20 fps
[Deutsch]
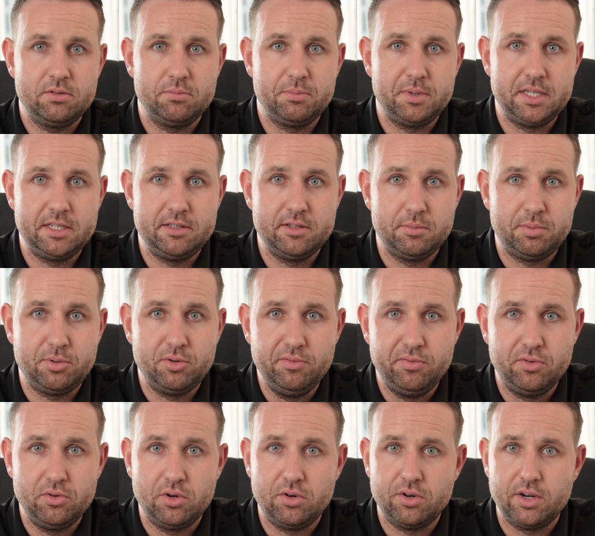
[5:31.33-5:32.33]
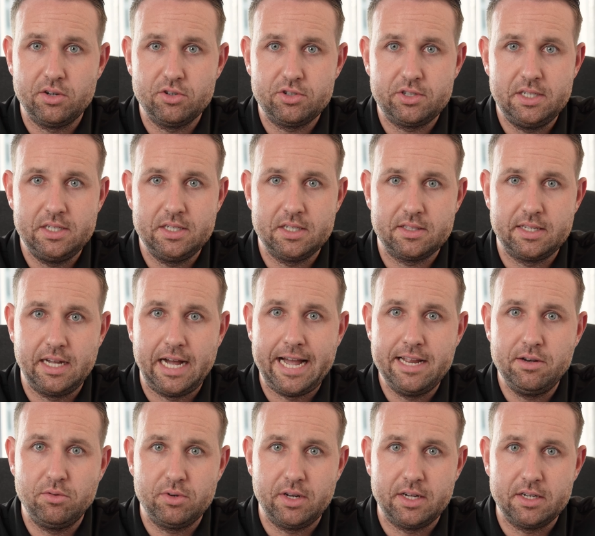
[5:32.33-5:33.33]
und bei dieser Prüfung auch herausstellen, dass der
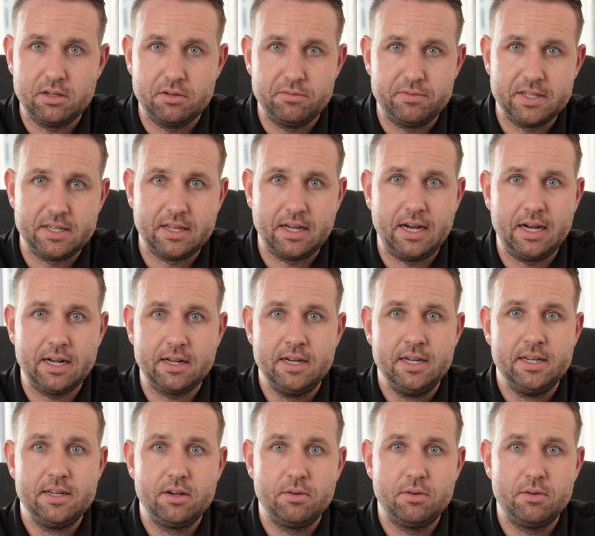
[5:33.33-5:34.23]
ein oder andere Vertrag